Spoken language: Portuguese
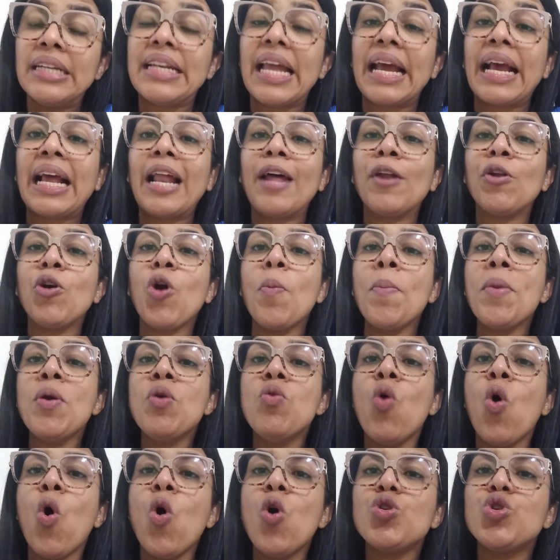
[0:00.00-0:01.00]
Declare
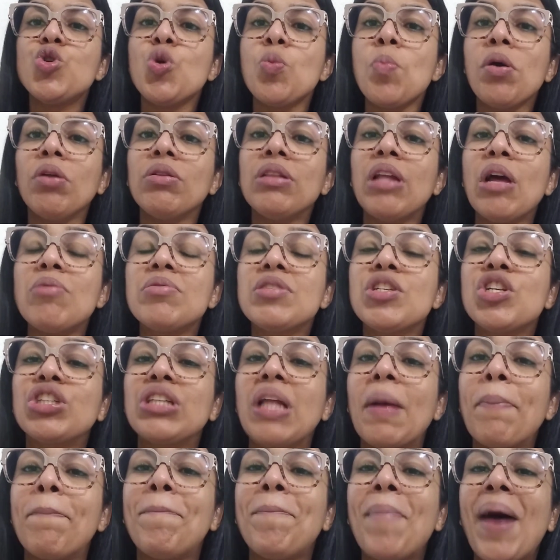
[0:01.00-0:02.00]
comigo hoje: o meu Deus
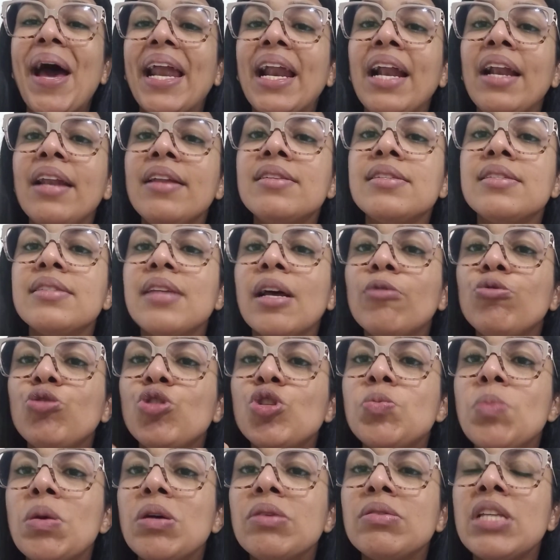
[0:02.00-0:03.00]
está paralisando
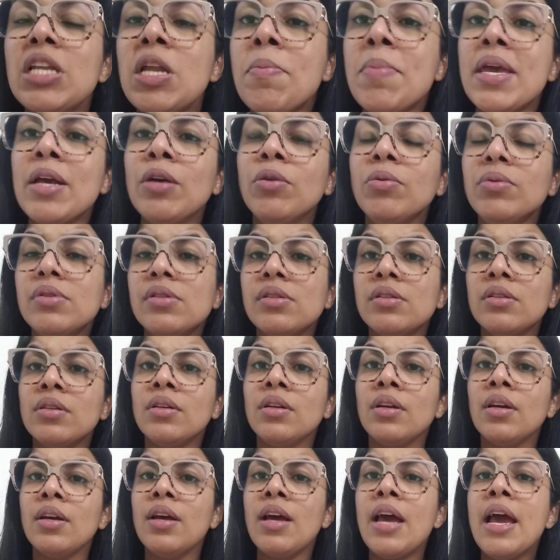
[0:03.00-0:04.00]
os meus inimigos.
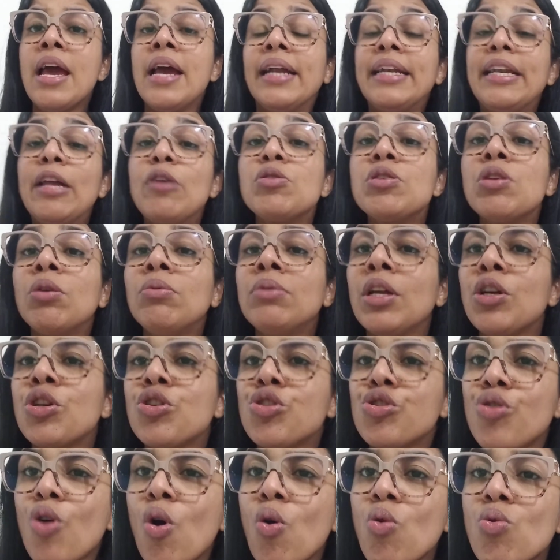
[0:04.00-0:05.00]
Deus não
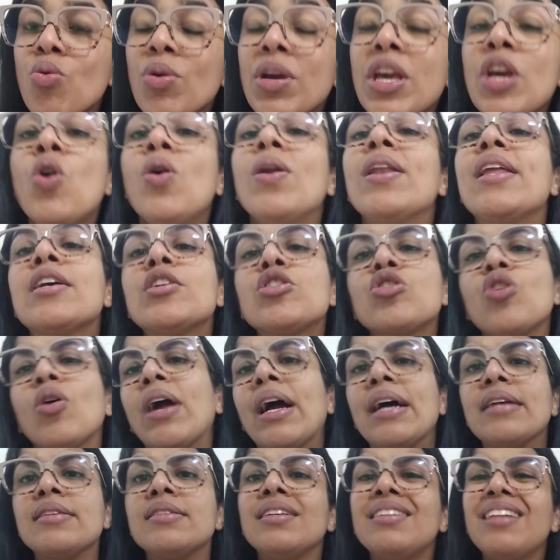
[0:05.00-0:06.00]
deixou com que Golias
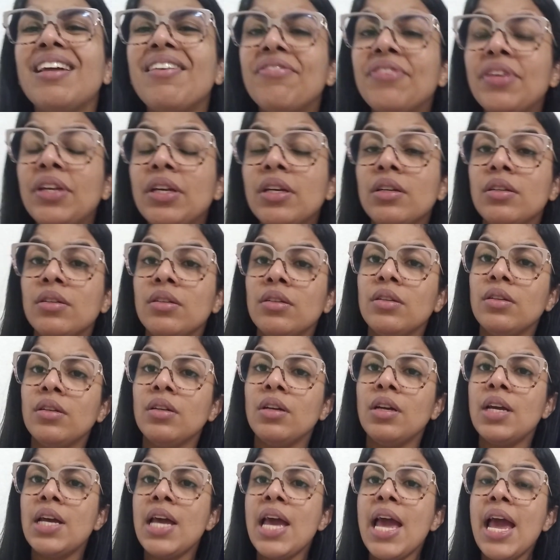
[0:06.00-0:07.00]
tocasse em Davi.
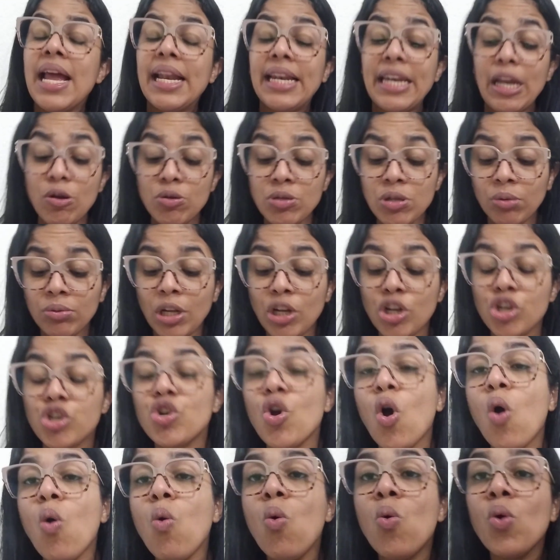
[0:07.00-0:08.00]
Deus não
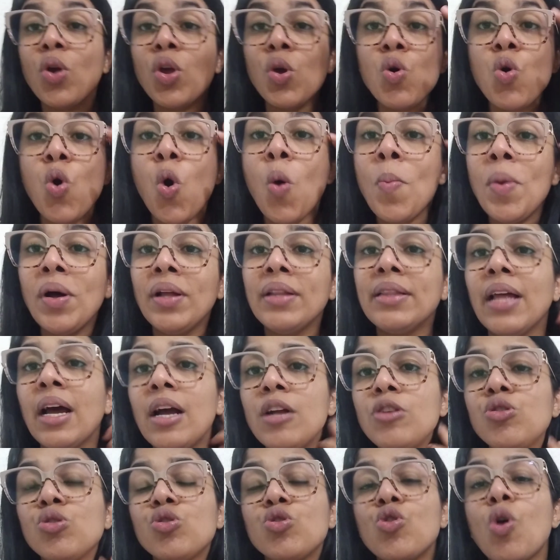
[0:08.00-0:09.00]
deixou com que o
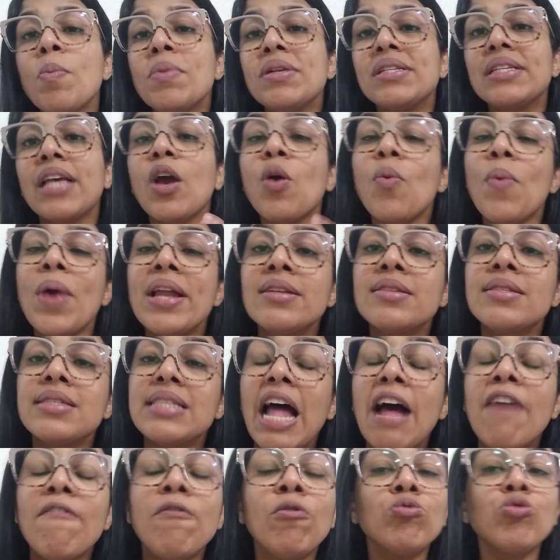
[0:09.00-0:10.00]
comandante, os homens que com ele
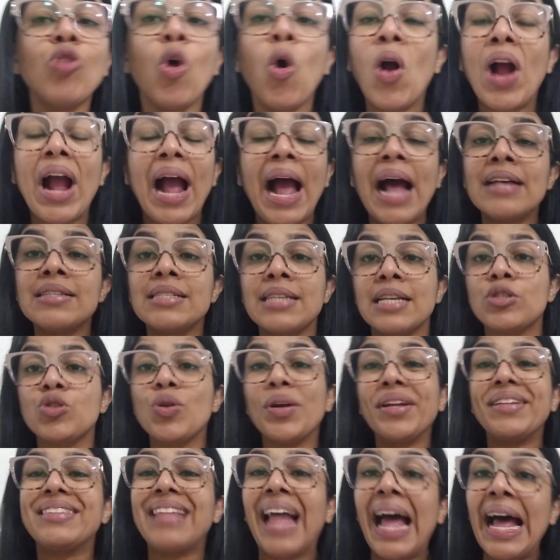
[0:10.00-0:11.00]
estavam, tocassem,
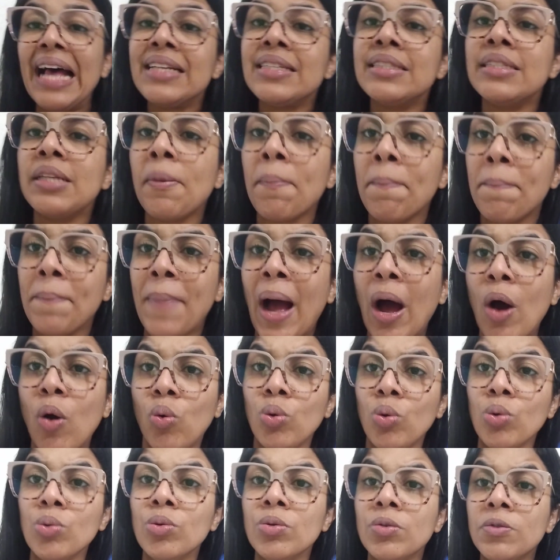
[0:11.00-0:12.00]
açoitassem
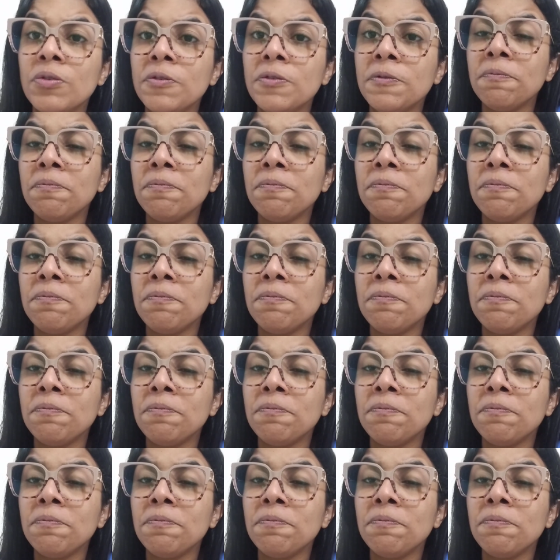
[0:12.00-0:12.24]
Paulo.